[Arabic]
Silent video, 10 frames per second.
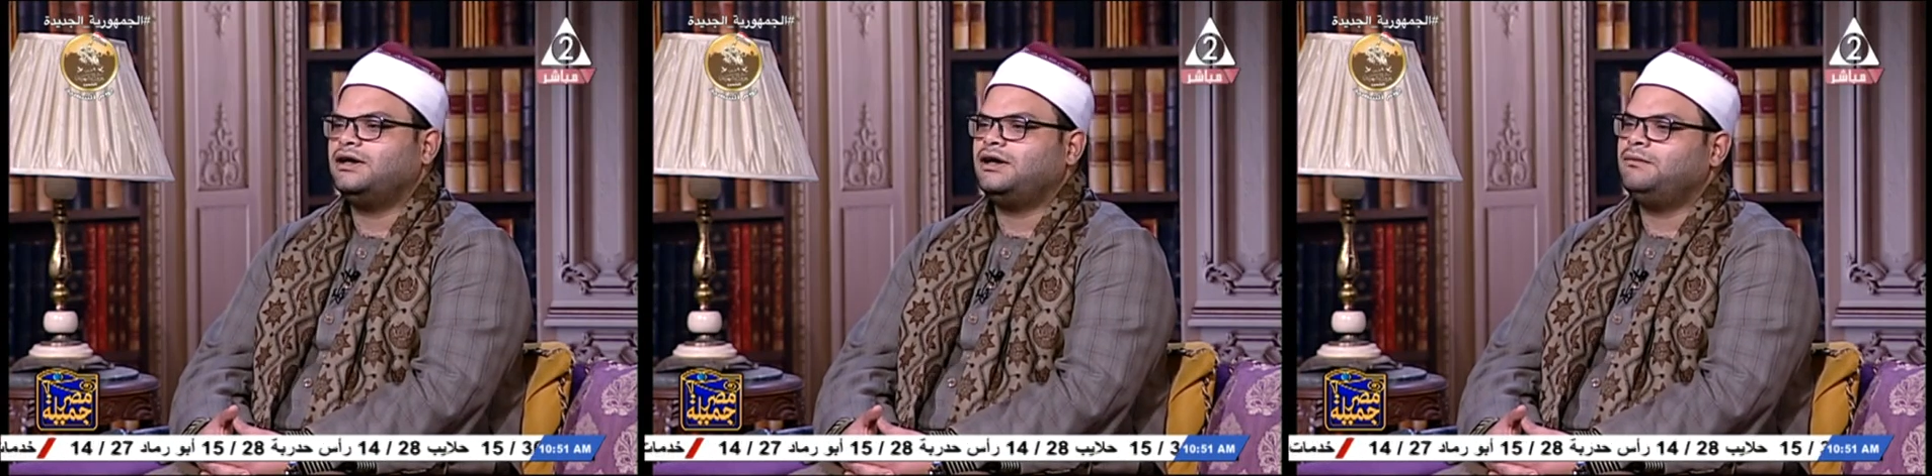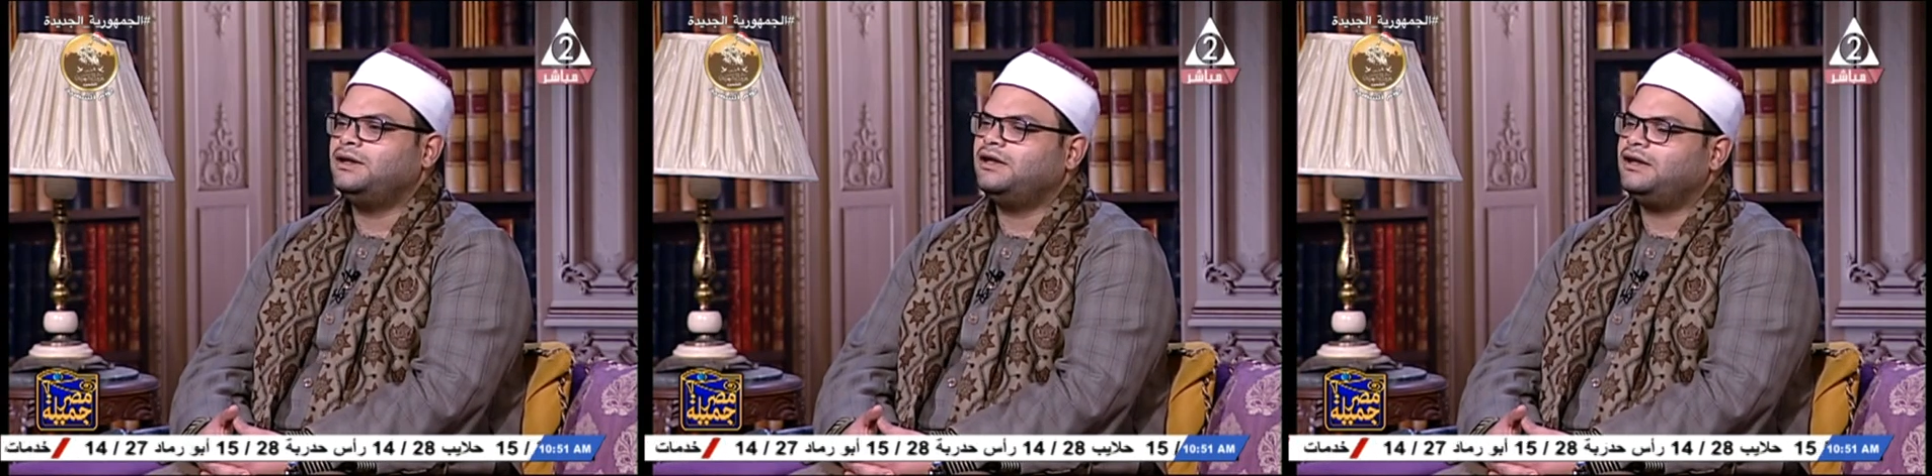
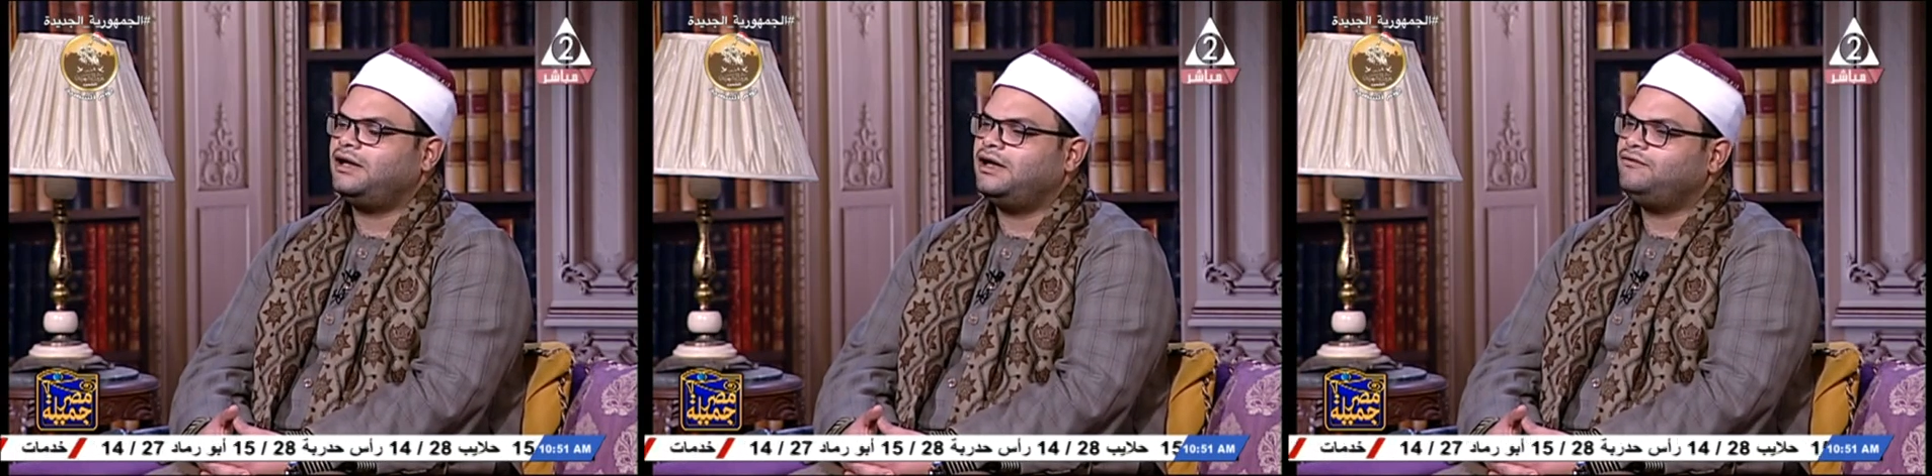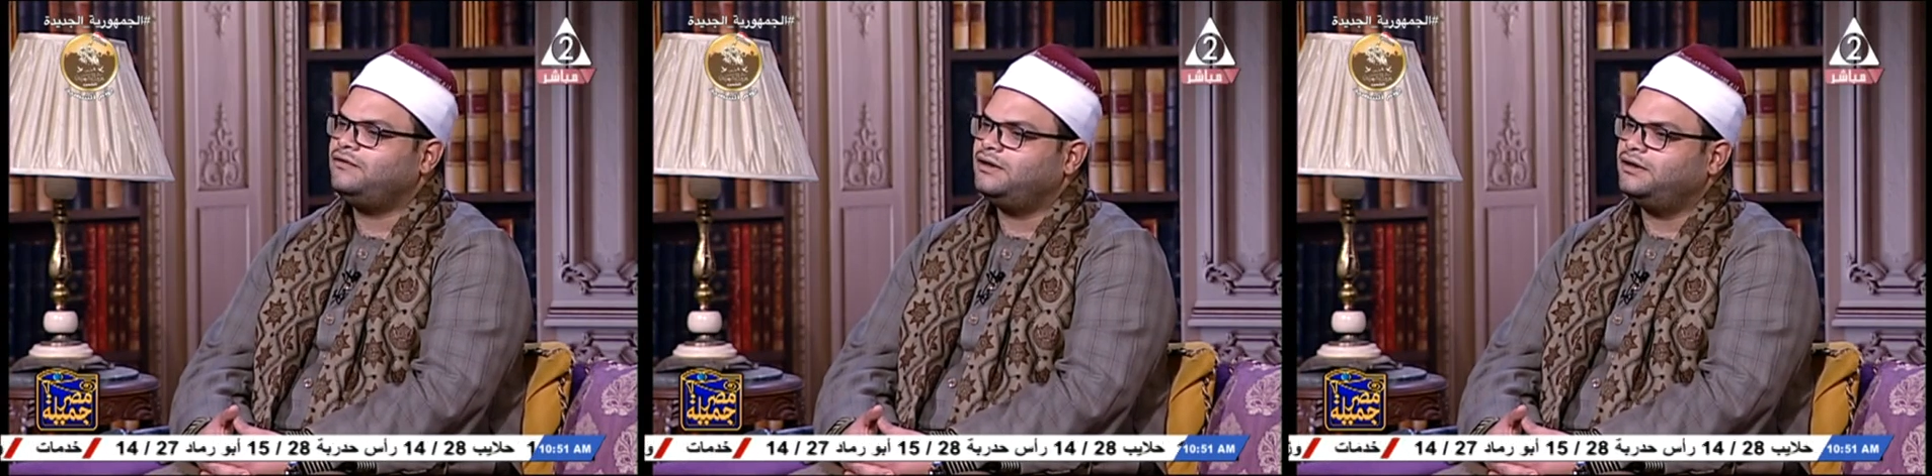عملنا
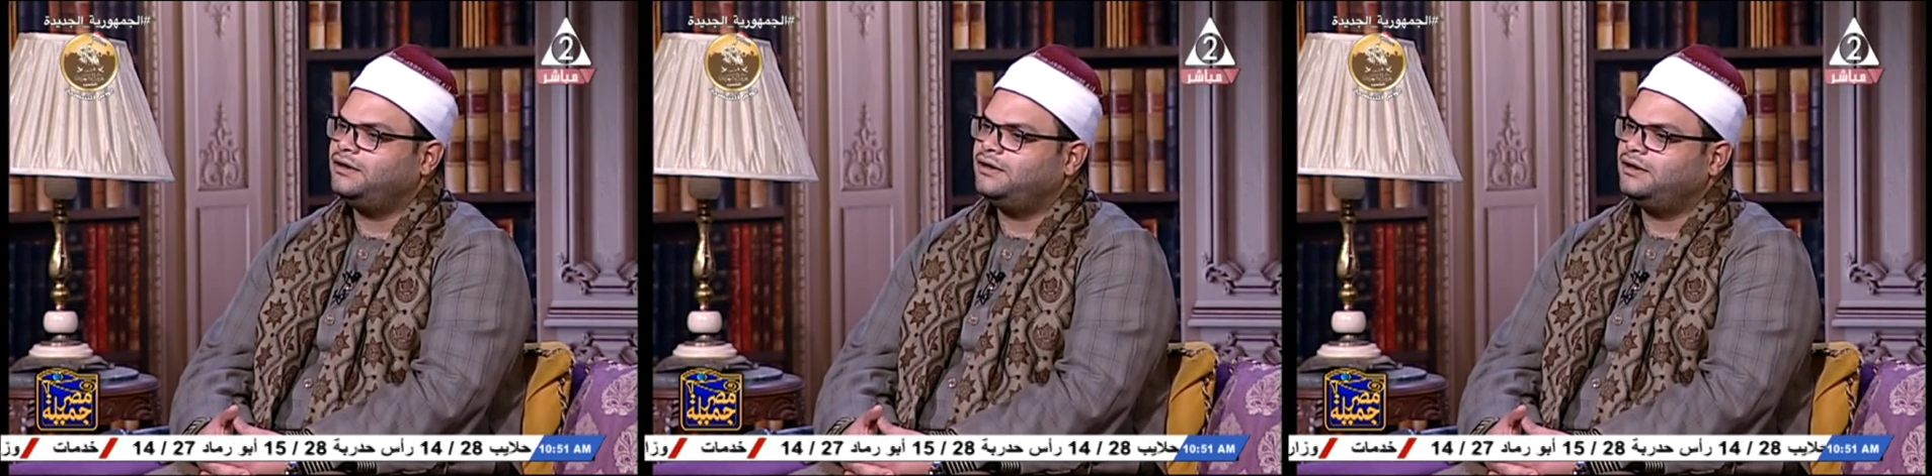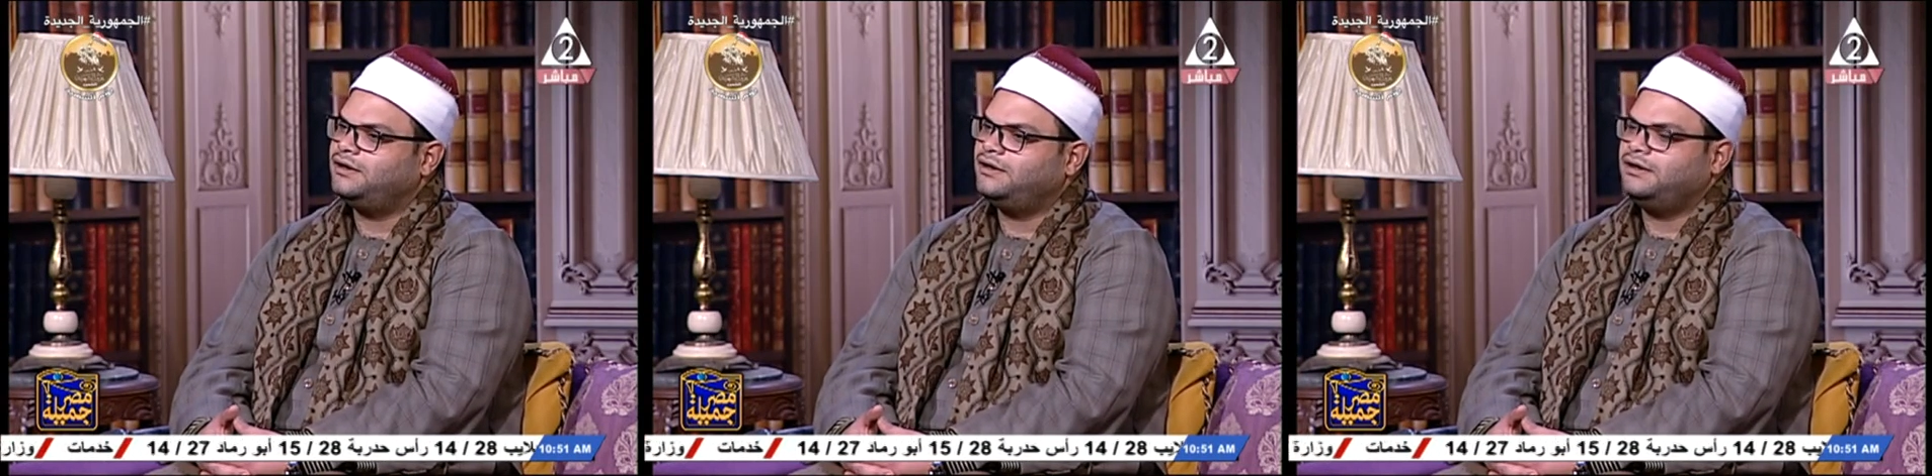الحفل
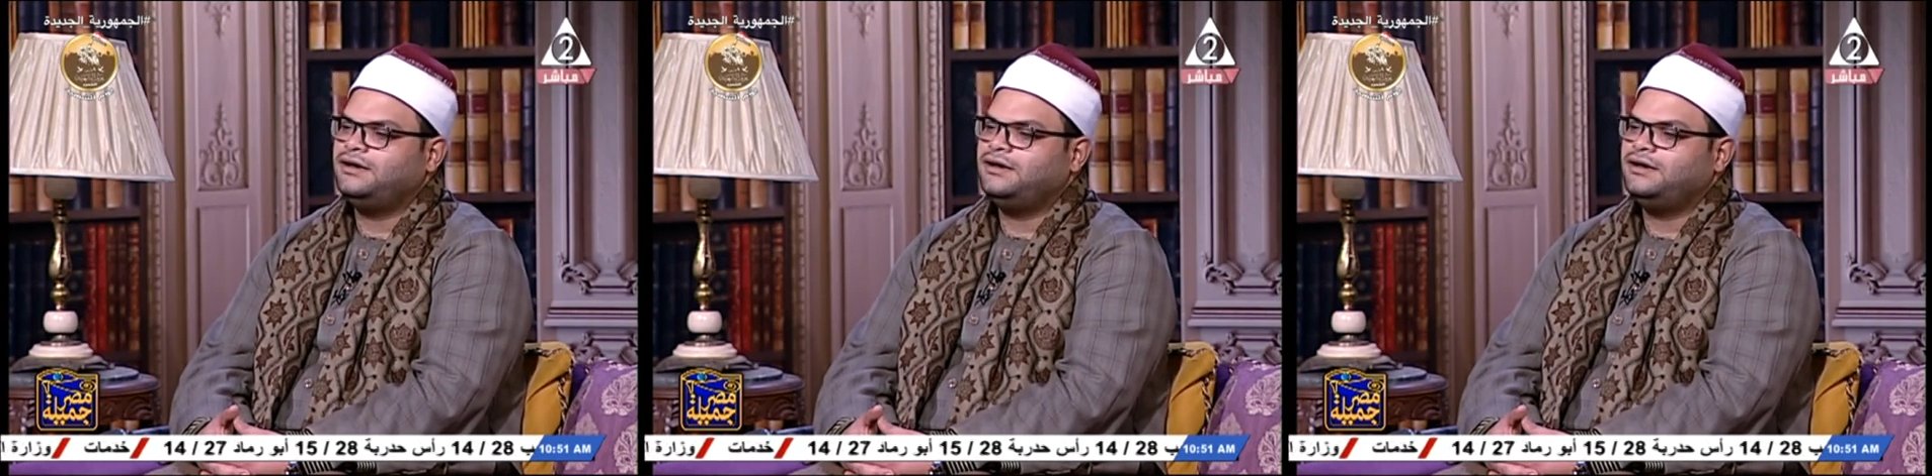آه،